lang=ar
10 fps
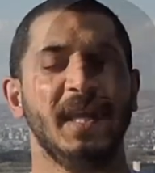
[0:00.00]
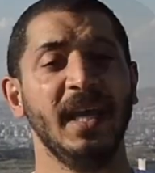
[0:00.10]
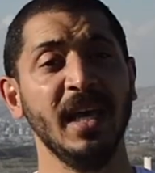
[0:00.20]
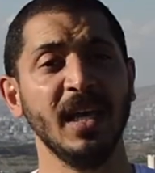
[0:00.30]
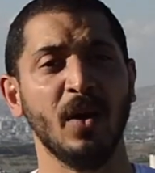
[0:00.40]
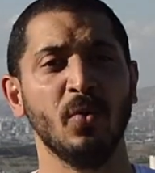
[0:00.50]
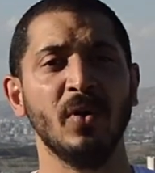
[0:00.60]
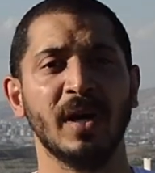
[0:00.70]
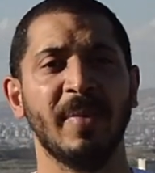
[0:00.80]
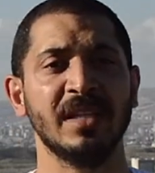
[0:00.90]
ايه هي
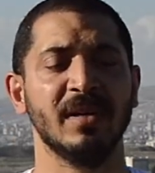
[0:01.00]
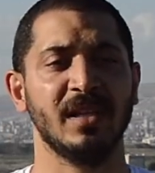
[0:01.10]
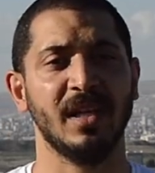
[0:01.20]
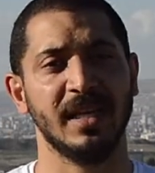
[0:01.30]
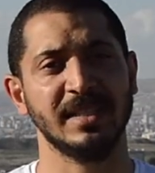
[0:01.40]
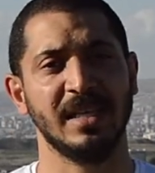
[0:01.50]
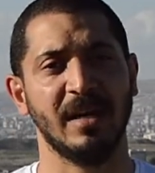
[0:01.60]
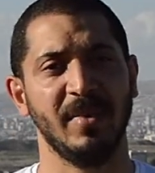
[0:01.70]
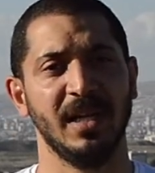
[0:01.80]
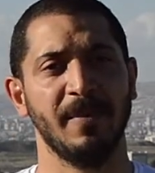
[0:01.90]
حقوقك بعد ما يطلع لك اذن
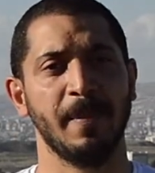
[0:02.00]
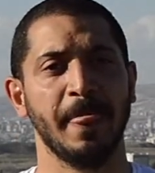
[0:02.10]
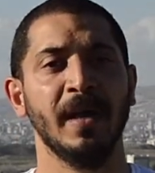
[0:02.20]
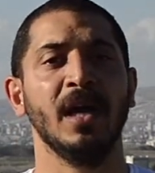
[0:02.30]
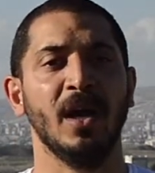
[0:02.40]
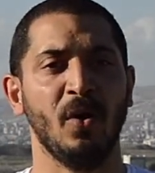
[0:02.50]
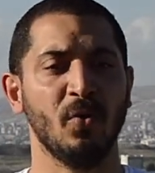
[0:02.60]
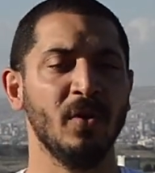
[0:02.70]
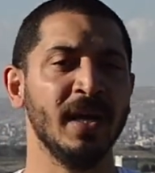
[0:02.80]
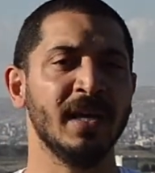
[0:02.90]
العمل
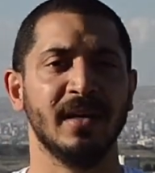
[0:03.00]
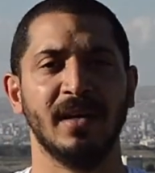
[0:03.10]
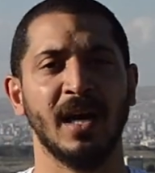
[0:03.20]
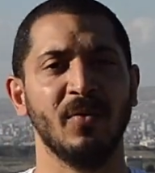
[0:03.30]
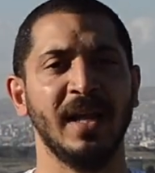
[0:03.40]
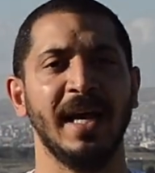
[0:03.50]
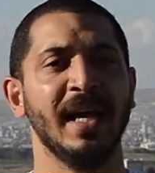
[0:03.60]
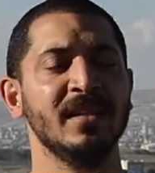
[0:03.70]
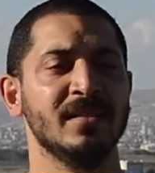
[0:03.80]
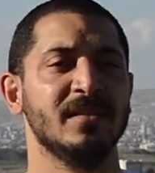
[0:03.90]
حقوقك اول
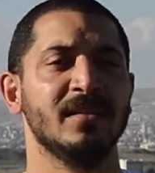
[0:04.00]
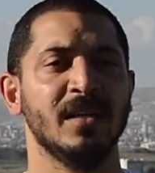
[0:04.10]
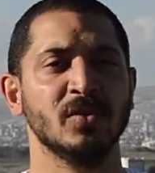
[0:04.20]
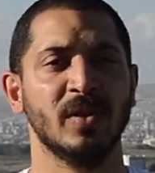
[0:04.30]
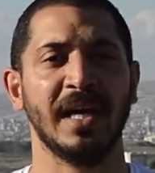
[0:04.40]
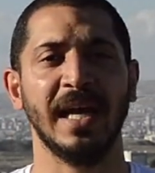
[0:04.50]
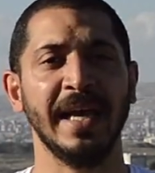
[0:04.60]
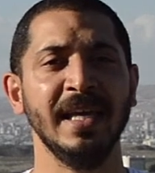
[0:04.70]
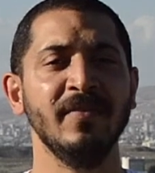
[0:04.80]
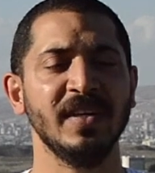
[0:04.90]
حاجه انت تقدر تحصل على
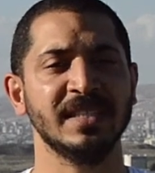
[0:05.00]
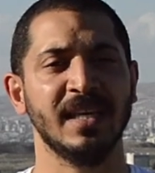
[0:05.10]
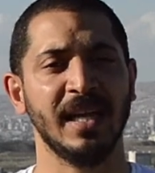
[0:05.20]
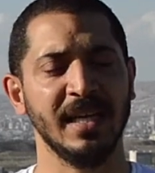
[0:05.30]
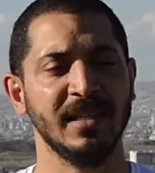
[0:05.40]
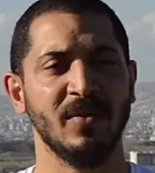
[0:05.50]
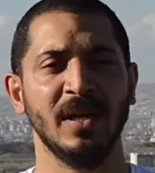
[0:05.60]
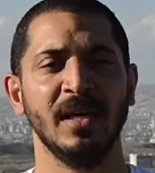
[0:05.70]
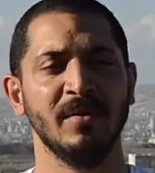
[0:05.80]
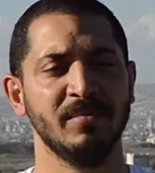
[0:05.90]
اي فيزا لاي
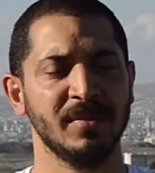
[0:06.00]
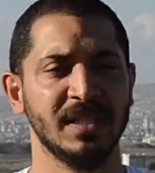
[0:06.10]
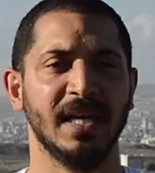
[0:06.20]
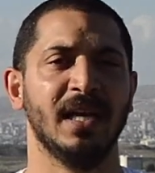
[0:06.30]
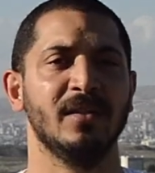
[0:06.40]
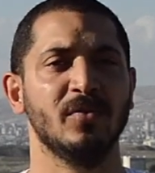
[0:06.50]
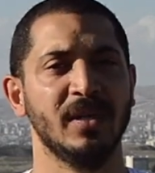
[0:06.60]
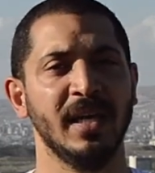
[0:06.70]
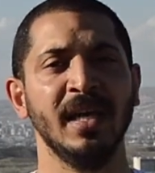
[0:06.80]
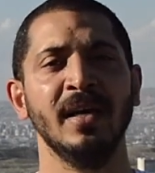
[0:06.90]
دوله من داخل
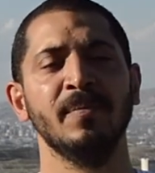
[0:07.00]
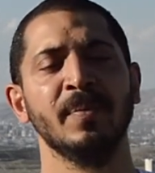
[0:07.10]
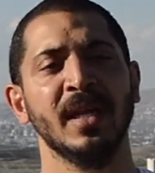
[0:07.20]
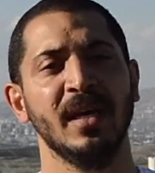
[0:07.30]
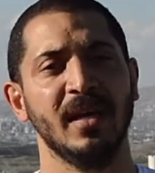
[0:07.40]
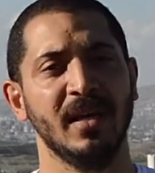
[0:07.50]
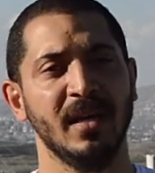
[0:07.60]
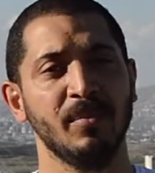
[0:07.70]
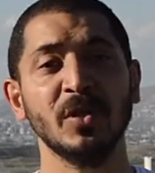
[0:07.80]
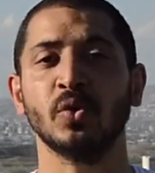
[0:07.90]
تركيا
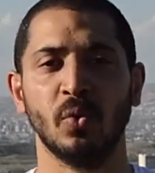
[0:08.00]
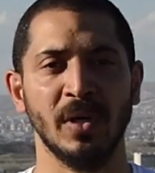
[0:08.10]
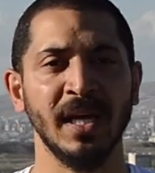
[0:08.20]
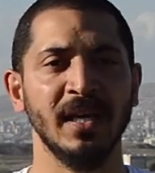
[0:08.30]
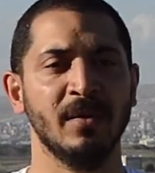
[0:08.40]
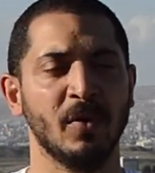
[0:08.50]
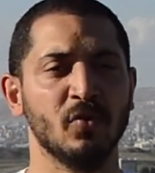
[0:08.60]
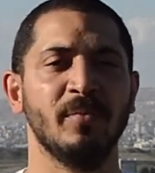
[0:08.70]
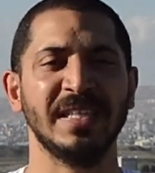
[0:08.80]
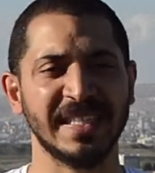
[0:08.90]
آه، بسهوله
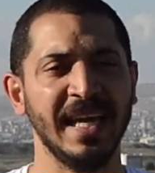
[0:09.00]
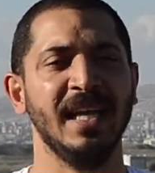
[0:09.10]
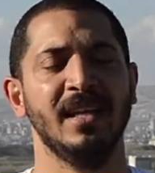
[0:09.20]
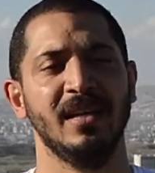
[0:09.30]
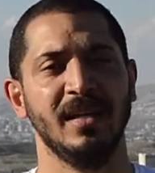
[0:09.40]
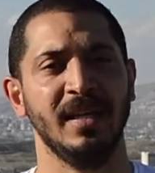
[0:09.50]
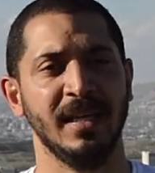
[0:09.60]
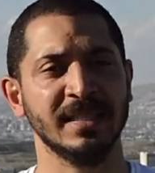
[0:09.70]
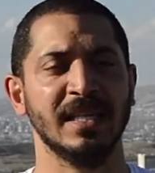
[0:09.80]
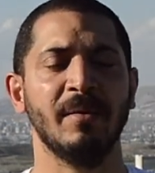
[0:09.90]
الموضوع بيسهل
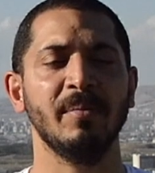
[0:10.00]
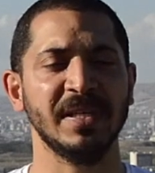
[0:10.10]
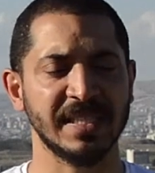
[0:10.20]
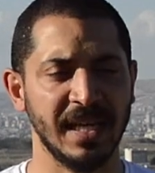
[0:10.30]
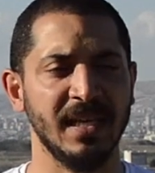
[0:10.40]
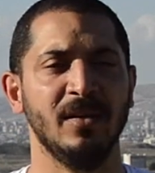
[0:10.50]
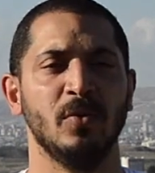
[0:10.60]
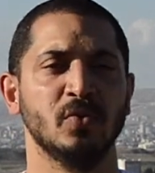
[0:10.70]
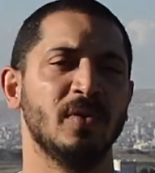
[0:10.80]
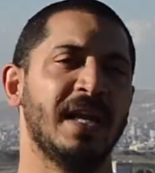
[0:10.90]
اذن العمل بيسهل
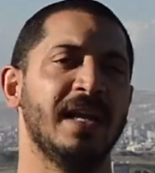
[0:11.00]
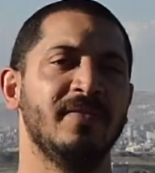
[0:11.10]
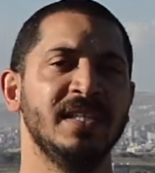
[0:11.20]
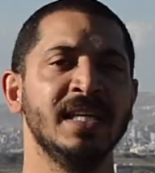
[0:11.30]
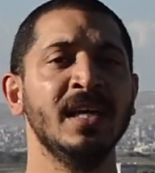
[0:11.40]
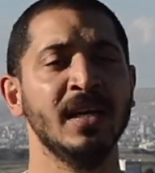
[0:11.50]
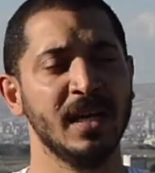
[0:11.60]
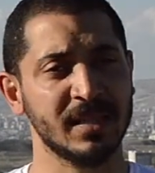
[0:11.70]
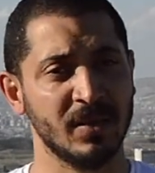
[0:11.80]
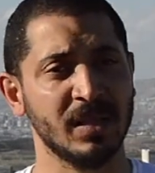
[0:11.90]
الحصول على الفيزا
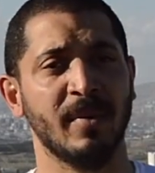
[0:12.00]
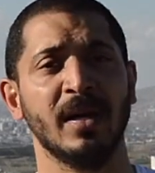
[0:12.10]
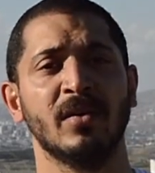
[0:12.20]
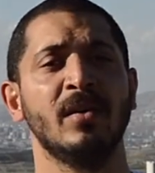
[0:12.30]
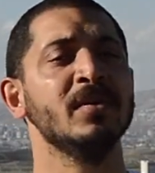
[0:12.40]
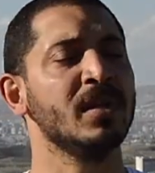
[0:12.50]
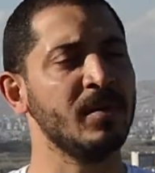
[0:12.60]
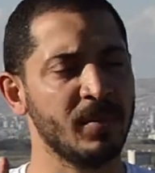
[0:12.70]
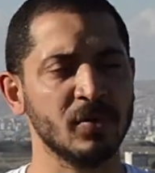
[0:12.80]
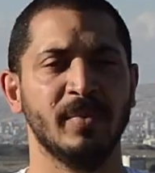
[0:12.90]
انت وانت معاك اقامه
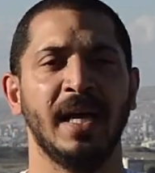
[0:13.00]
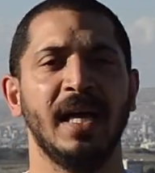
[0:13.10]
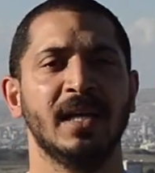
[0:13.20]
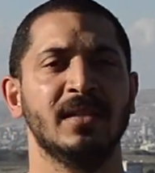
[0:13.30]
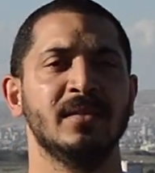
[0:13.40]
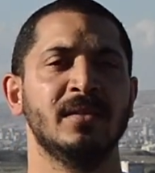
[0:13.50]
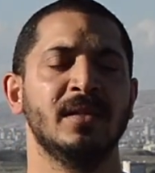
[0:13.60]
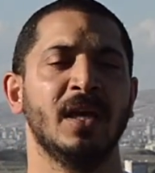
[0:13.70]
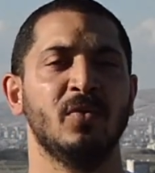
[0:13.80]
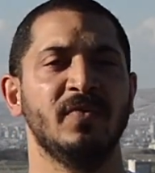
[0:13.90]
طلب برضه من حقك
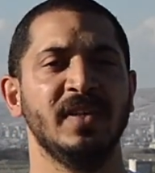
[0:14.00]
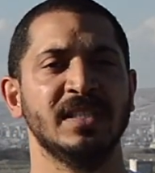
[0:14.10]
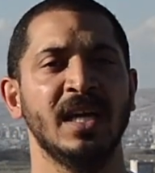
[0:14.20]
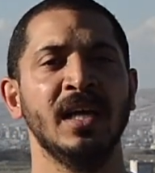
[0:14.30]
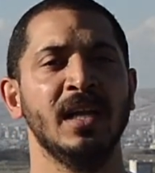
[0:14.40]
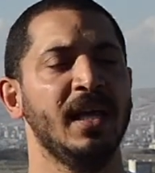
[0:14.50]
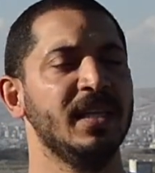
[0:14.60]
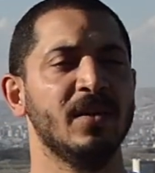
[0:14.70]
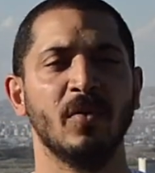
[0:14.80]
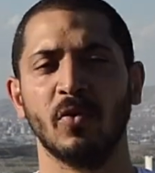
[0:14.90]
تاخد فيزا
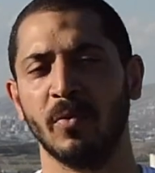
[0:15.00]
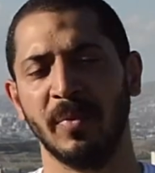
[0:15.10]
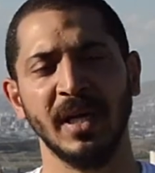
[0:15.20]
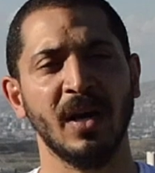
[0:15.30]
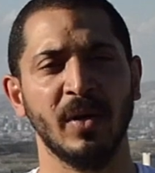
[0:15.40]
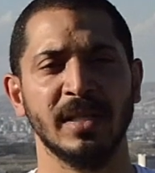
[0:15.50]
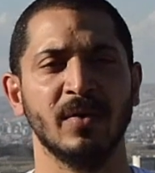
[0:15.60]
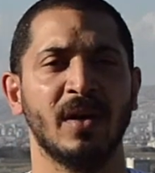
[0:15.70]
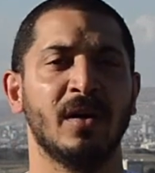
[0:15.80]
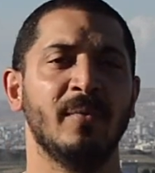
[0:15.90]
لاي دوله اوروبيه او اي
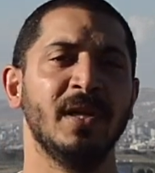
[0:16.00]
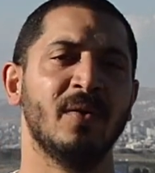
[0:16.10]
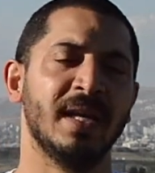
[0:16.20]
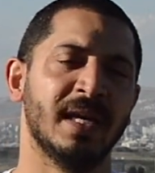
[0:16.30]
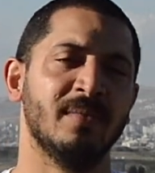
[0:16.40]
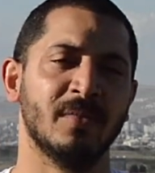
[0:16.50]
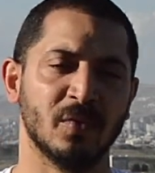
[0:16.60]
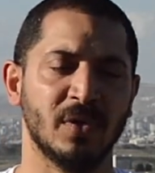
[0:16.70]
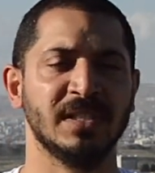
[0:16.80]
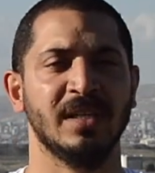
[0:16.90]
دوله عربيه ولكن
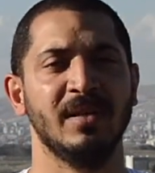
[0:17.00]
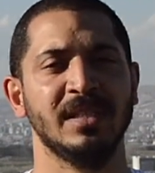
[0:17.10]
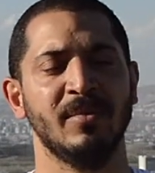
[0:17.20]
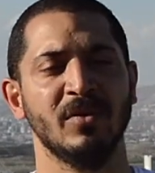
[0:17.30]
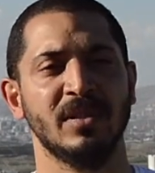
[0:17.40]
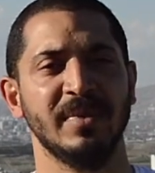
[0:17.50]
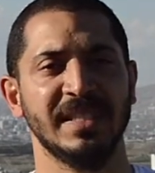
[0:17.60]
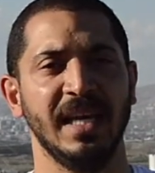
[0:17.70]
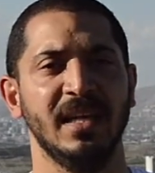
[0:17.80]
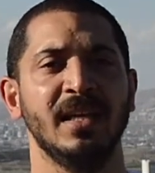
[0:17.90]
الموضوع اذن عمل زي ما قلت
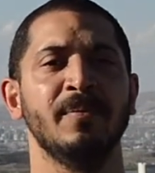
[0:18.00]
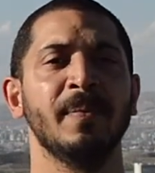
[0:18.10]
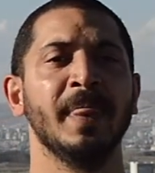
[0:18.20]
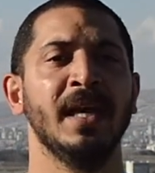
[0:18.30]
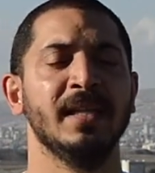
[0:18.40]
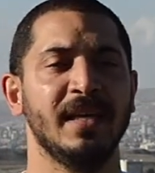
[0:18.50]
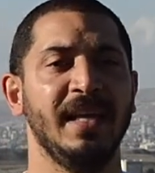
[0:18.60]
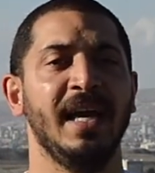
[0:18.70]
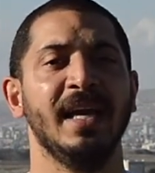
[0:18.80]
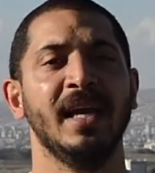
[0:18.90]
بيسهل
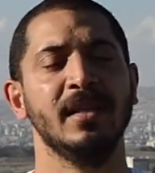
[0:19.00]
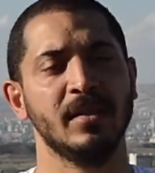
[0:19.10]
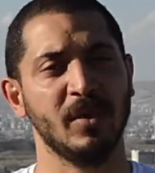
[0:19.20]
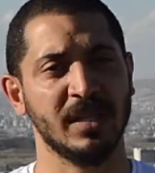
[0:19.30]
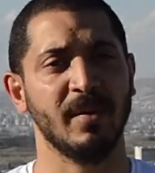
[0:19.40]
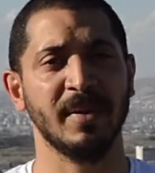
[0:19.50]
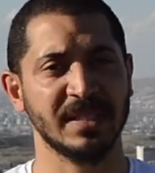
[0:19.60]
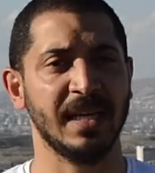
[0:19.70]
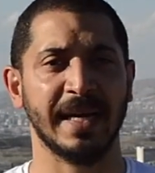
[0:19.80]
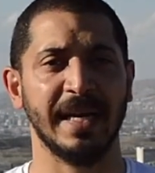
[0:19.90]
تاني حاجه انت مرتبك
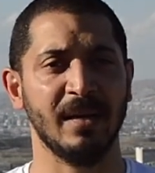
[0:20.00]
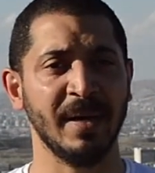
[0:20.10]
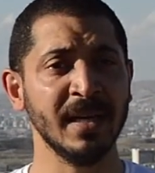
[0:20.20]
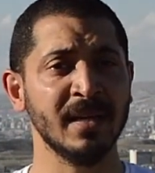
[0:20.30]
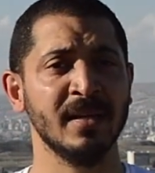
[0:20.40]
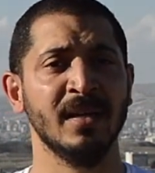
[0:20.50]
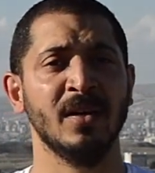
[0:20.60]
بينزل لك على البنك